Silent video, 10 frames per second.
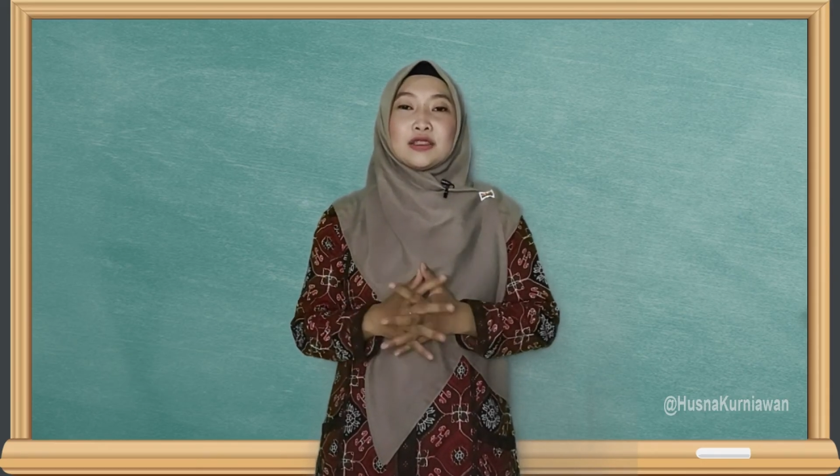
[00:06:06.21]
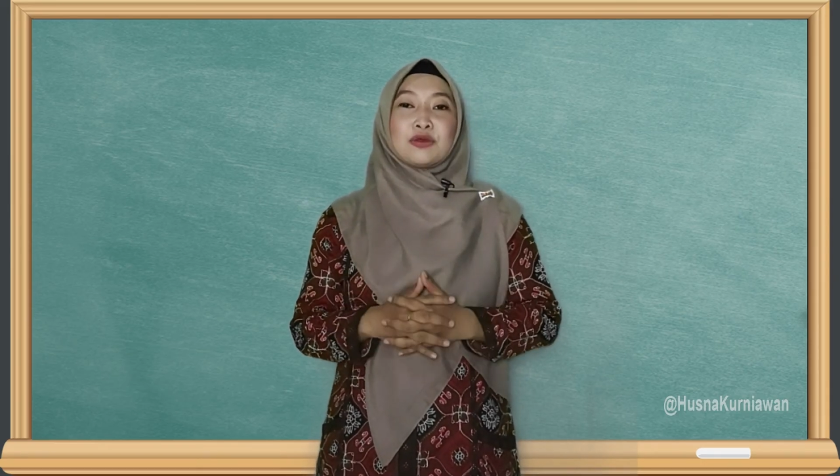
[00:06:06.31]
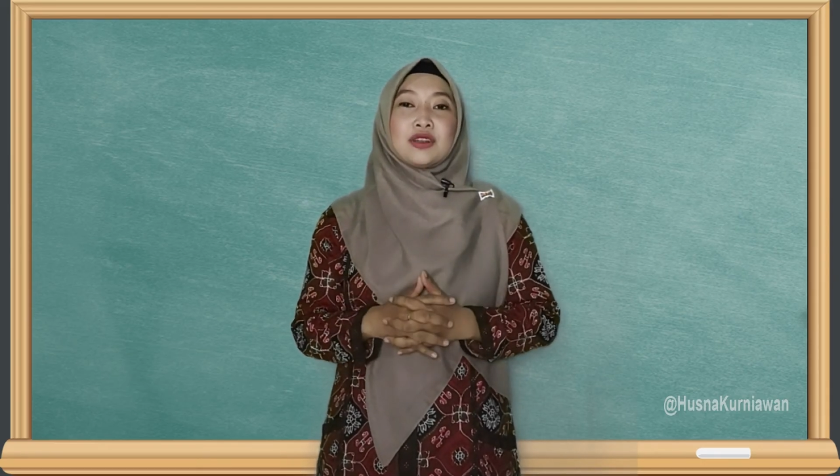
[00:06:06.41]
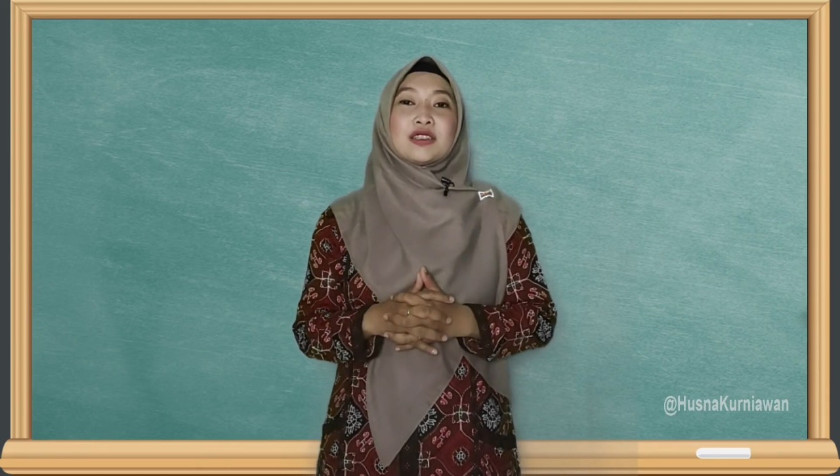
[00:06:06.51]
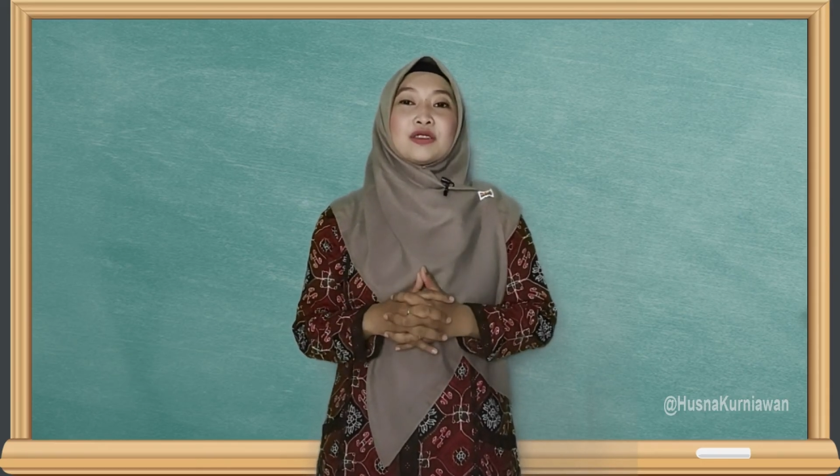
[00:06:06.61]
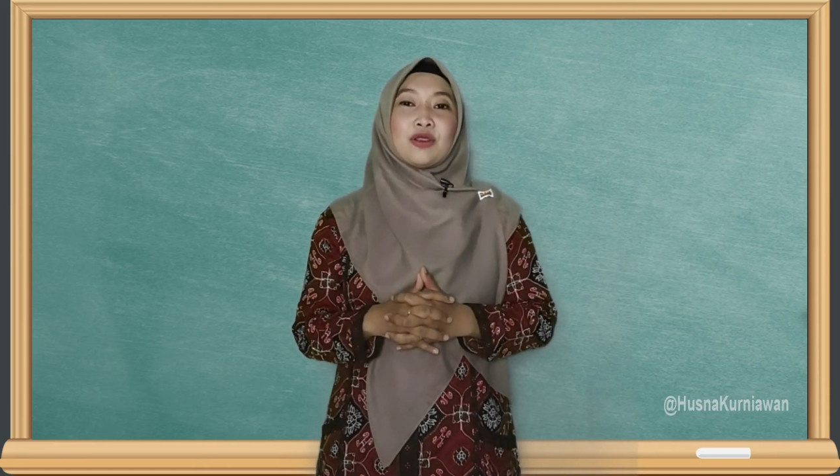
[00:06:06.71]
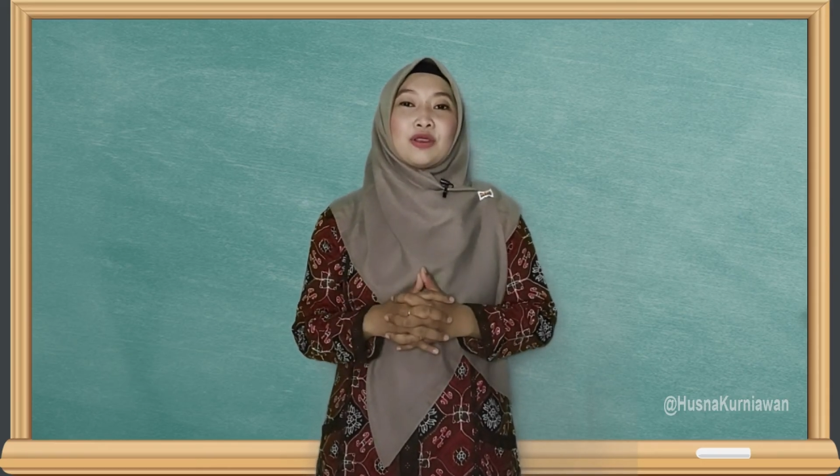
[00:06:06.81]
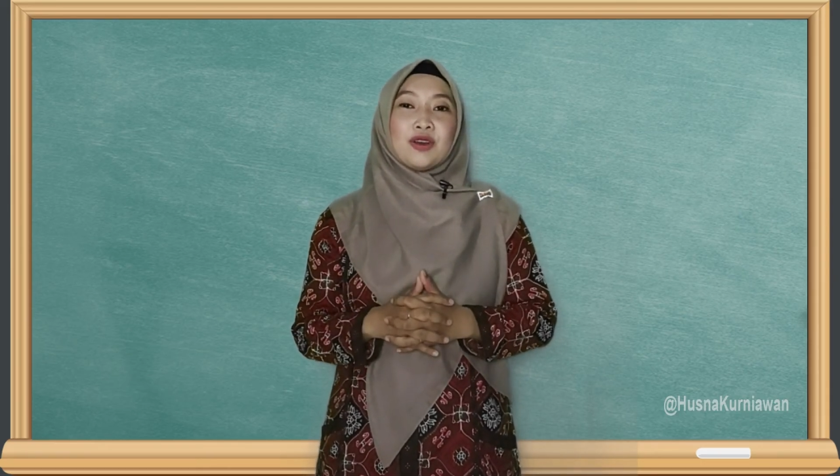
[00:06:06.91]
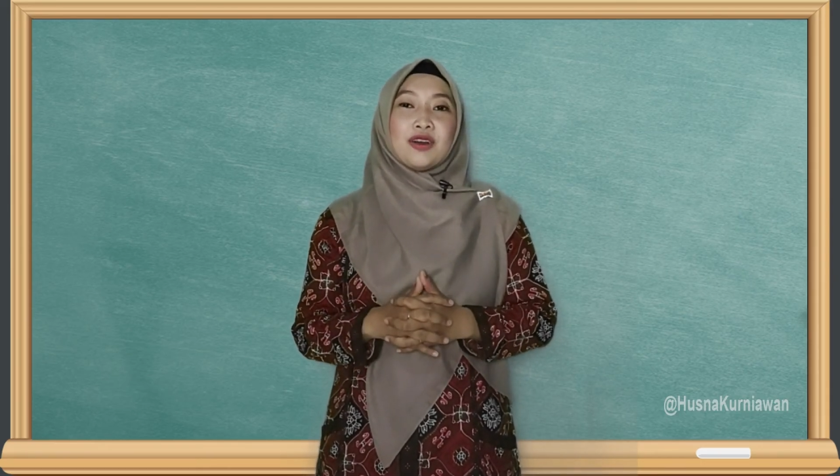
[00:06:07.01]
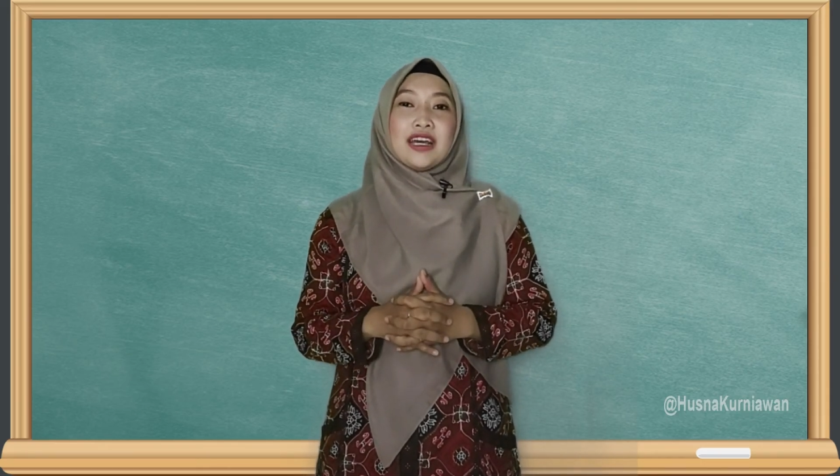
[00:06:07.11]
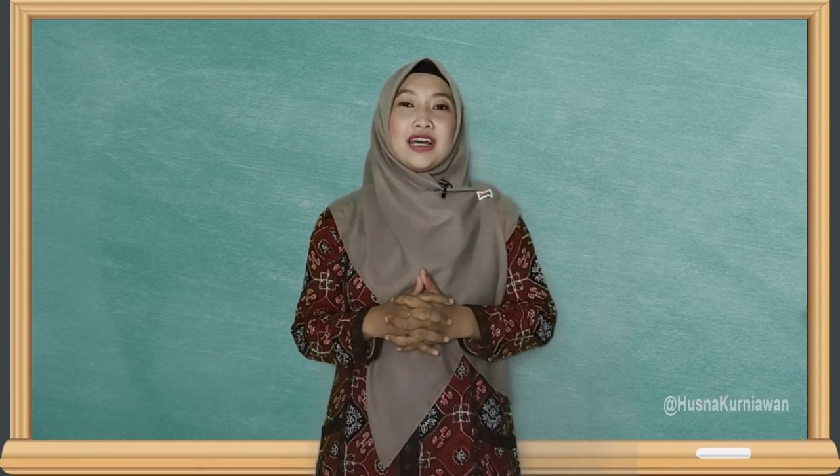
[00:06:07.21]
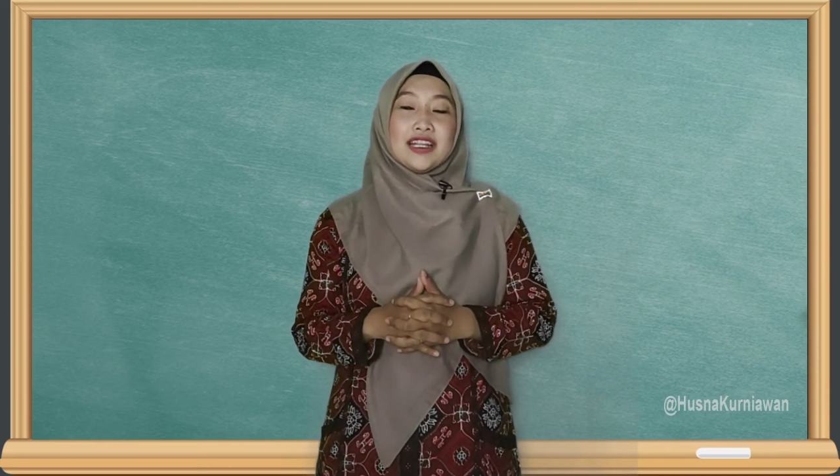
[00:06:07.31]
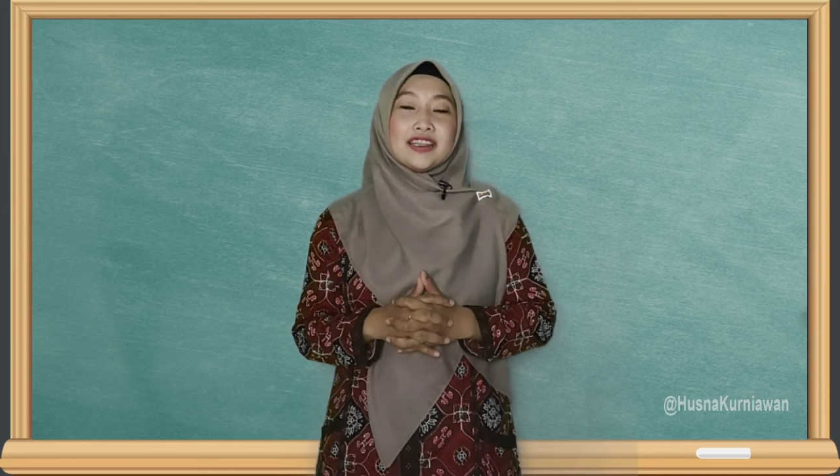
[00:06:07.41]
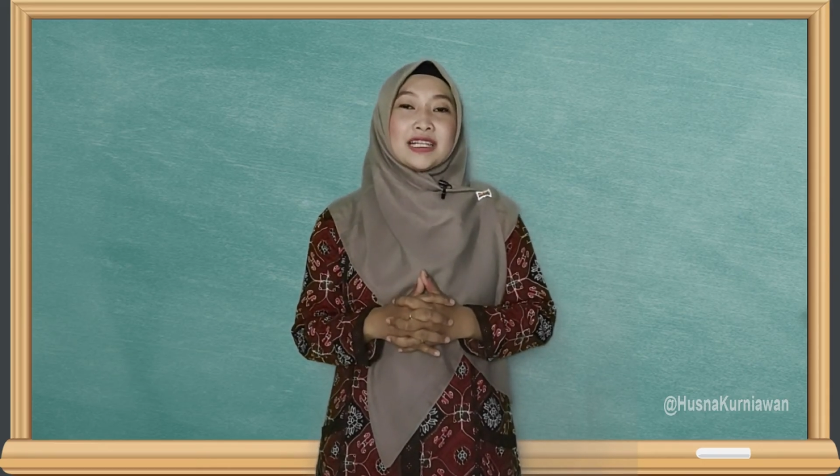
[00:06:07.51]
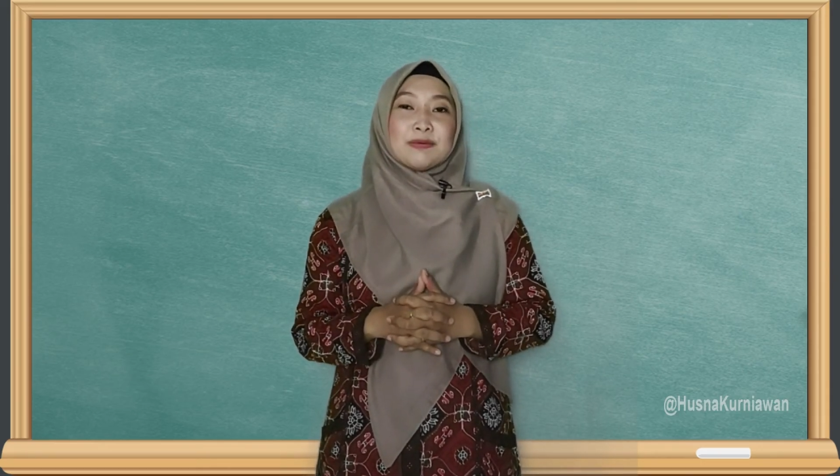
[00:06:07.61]
juga contoh
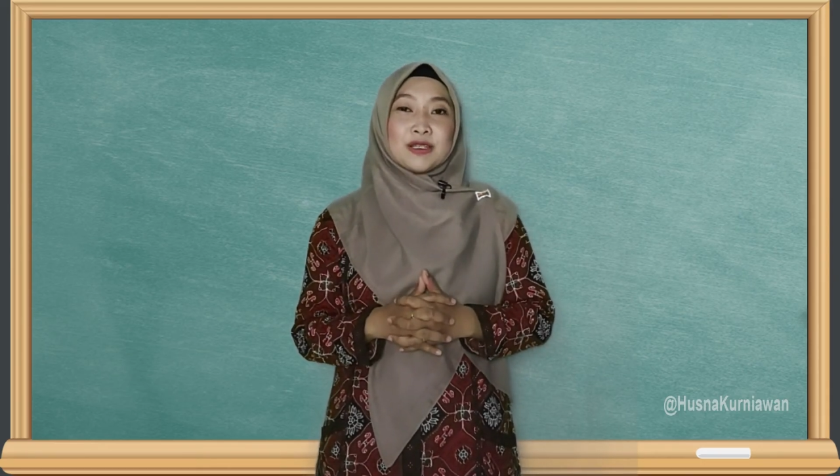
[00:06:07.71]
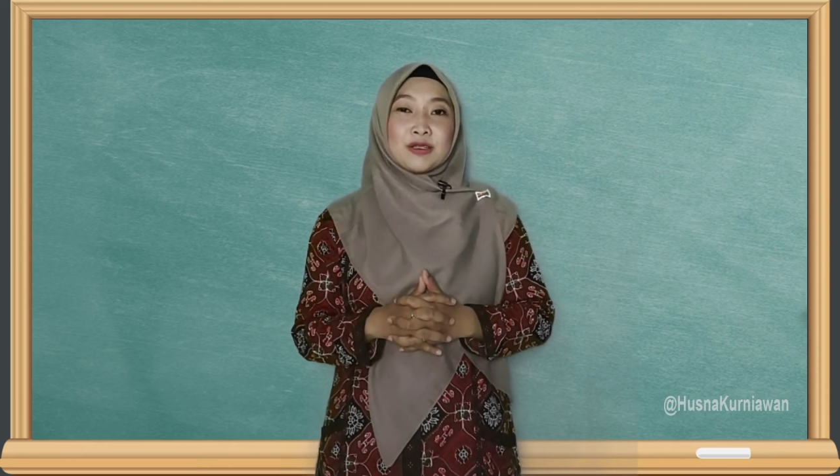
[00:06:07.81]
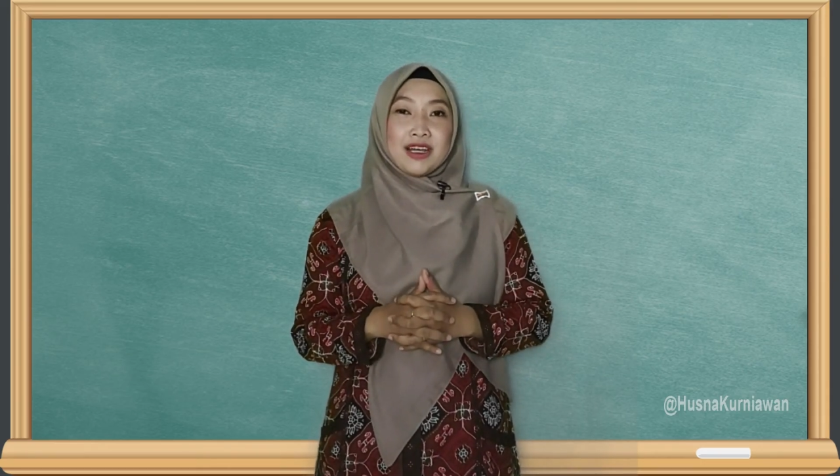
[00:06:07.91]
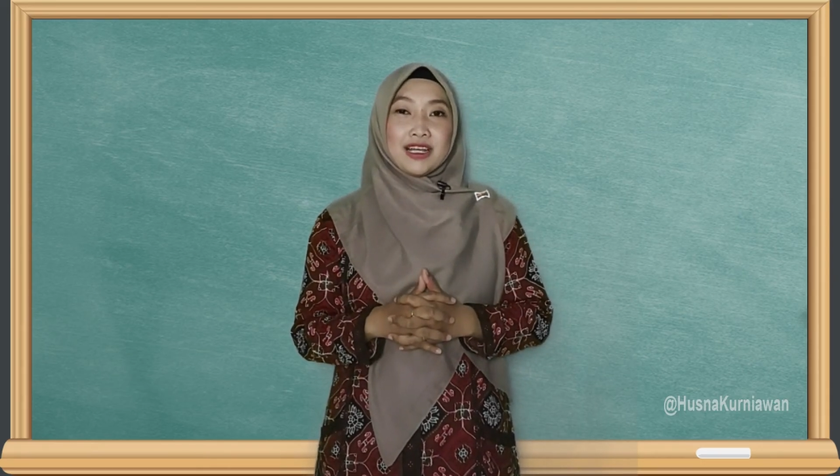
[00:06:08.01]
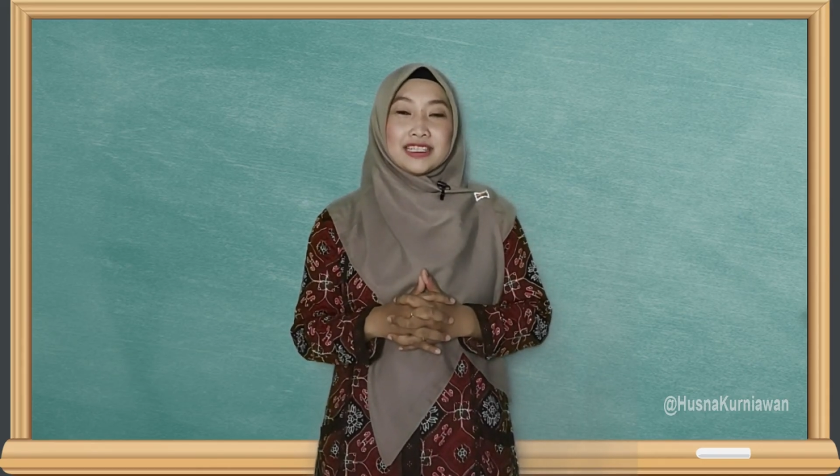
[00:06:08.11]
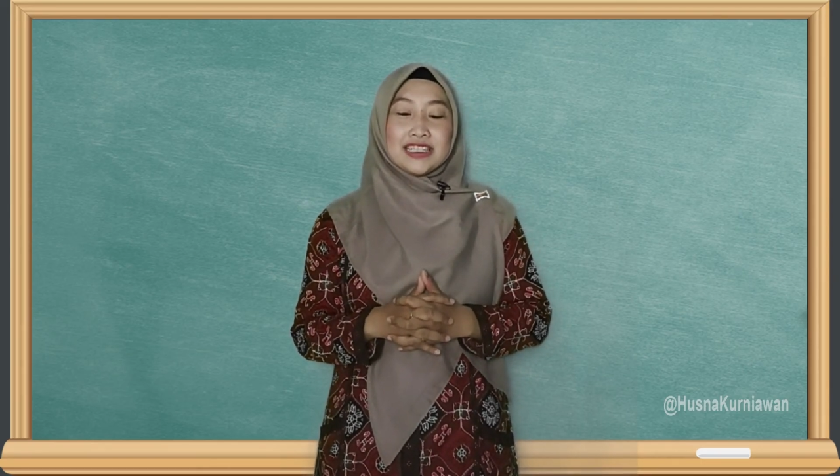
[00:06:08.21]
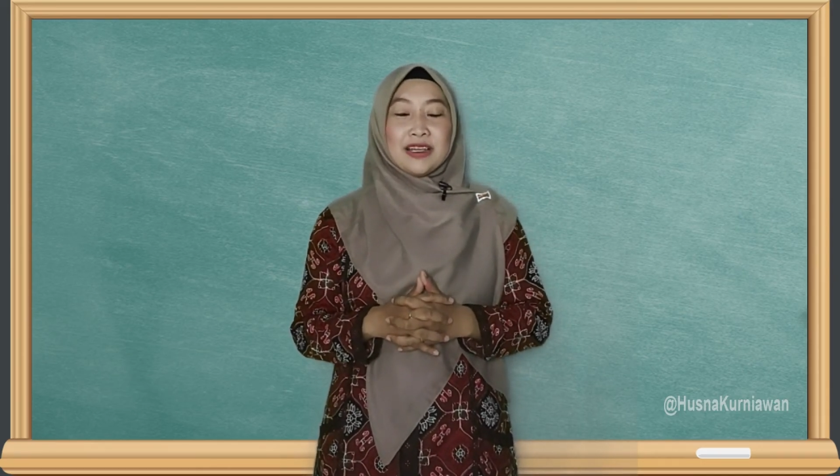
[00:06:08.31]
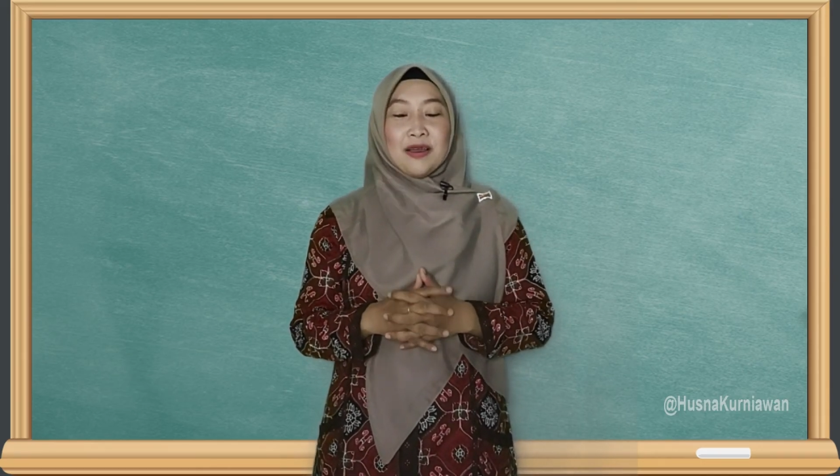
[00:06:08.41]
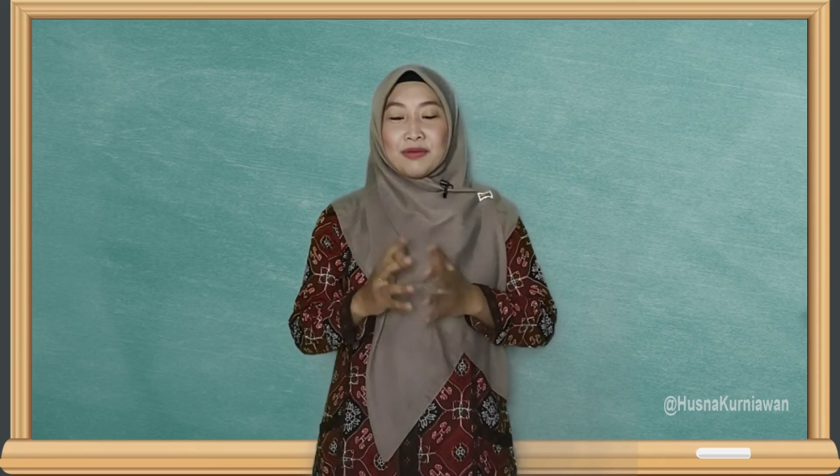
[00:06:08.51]
dari teks persuasi.